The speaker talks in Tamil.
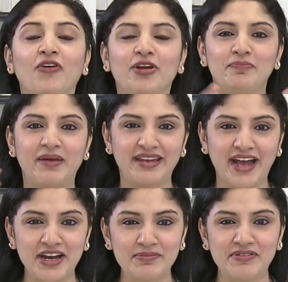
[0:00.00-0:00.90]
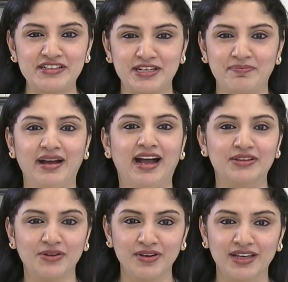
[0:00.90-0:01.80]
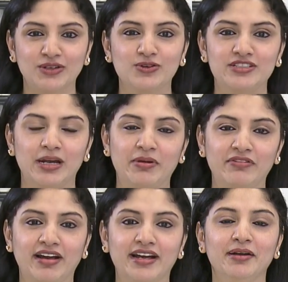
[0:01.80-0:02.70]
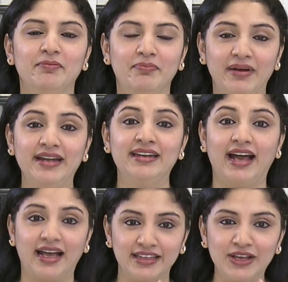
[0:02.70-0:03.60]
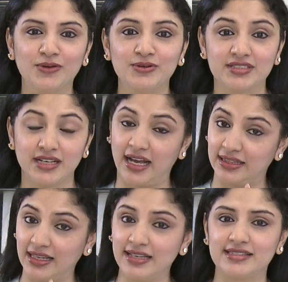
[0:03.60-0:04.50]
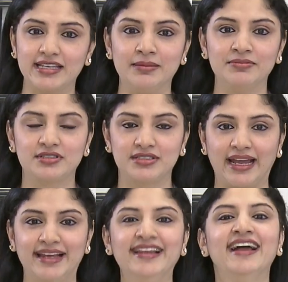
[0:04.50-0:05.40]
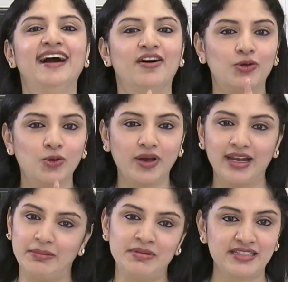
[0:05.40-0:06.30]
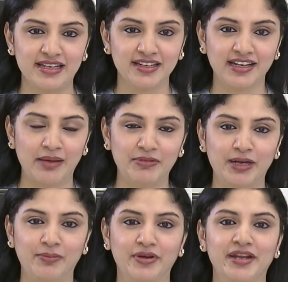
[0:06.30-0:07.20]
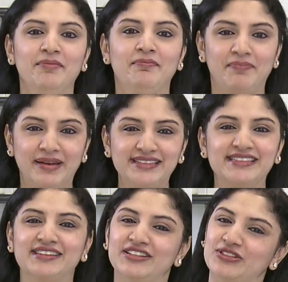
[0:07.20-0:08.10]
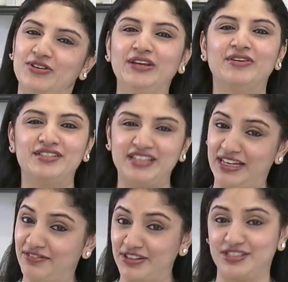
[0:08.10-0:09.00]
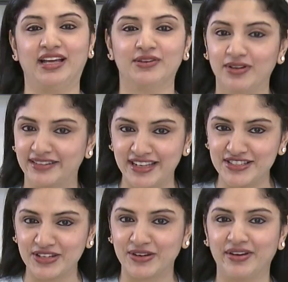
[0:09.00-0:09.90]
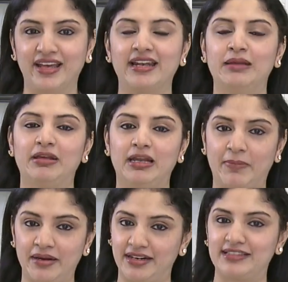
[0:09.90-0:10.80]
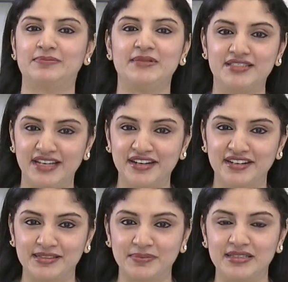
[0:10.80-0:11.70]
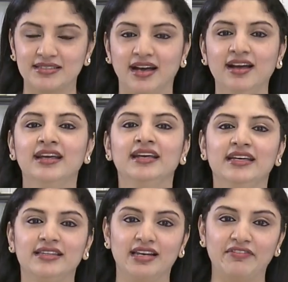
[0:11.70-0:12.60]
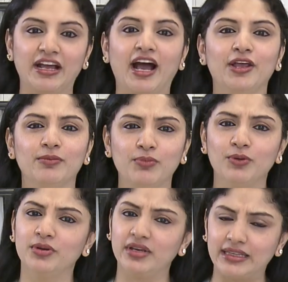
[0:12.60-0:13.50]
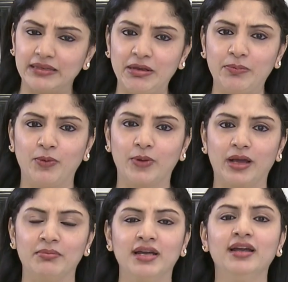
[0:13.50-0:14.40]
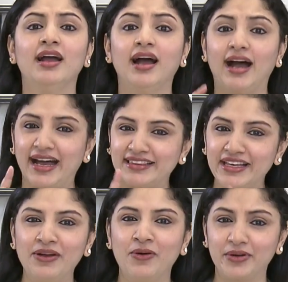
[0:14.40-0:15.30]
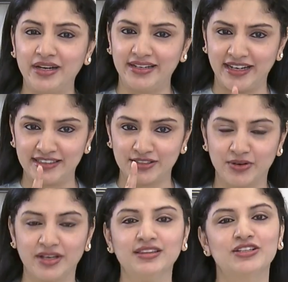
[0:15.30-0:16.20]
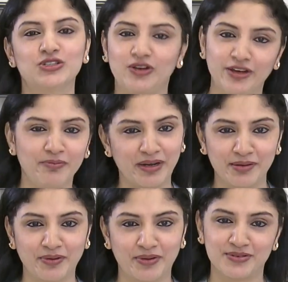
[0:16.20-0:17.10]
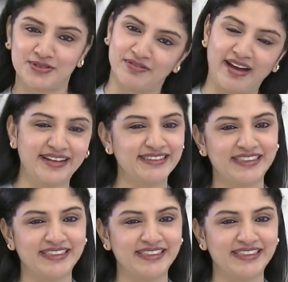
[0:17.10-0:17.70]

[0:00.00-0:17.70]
அவங்க ஒரு பெரிய அடுப்பு வச்சுருப்பாங்க அதுக்குள்ளே அந்த குல்ச்சா பண்ணுவாங்க பட் நான் அதே குல்ச்சா அதே சேம் ஸ்டைல் ஒரு குக்கரில் எப்படி செய்யறதுன்னு காமிக்க போகிறேன் ப்ளஸ் இந்த சோலி ஒரு ஜெயின் வேர்ஷன் அது உங்களுக்கு தெரிஞ்சிருக்கும் ஏன்னா நம்ம எல்லாம் பண்ண ரெசிபிஸ் ஜெயின் ரெசிபிஸ் தான் இதில் வெங்காயம் பூண்டு எதுவுமே போடாமல் அதே ஹோட்டல் டேஸ்ட்டோட இந்த சோலையும் பண்ண போகிறோம் ஸோ வாங்க